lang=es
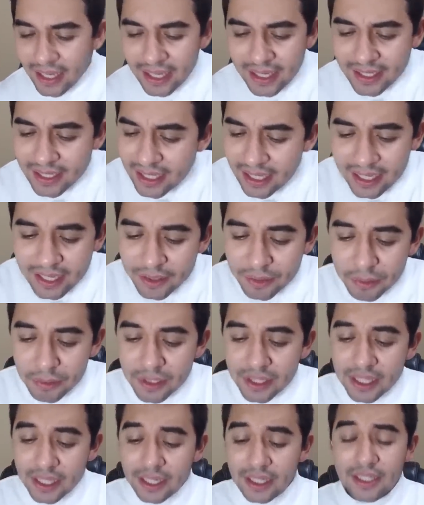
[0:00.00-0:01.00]
Es que
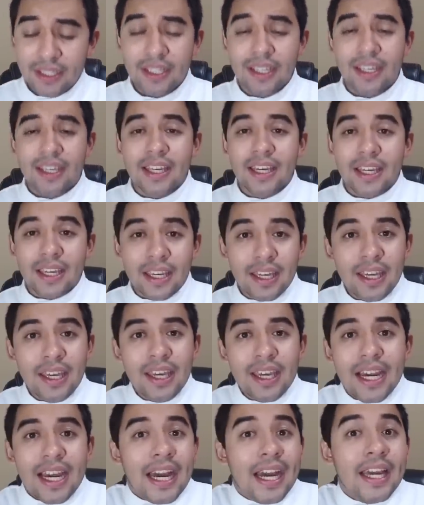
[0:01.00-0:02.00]
resulta, le dice, que
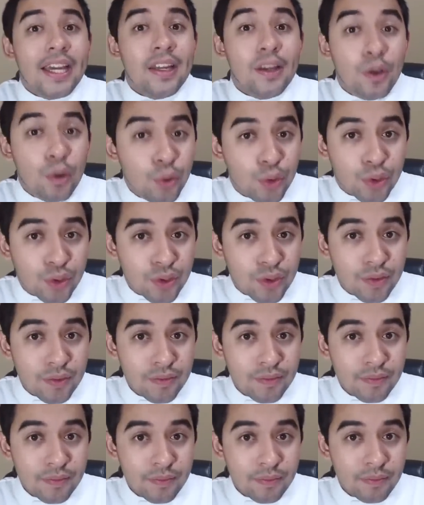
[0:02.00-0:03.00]
aquí hay luz